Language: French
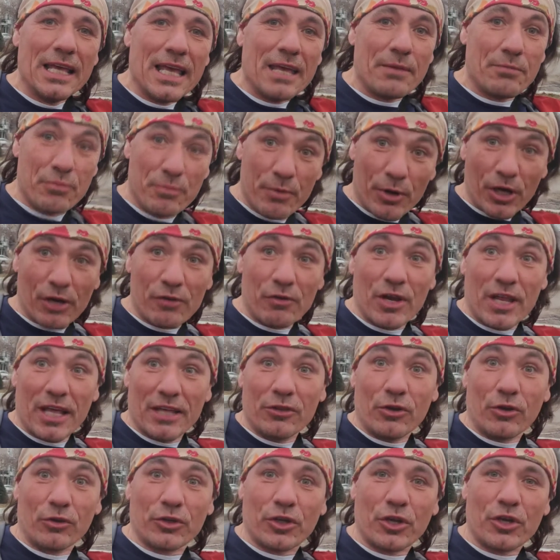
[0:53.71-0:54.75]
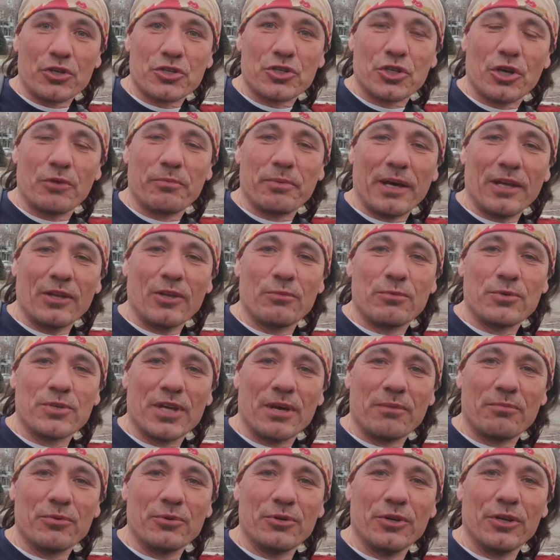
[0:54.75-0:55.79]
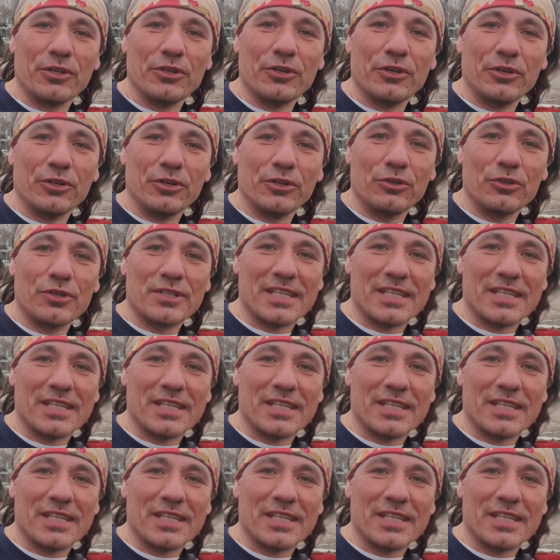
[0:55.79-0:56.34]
Et puis me revoilà, donc euh, je reprends de plus en plus de,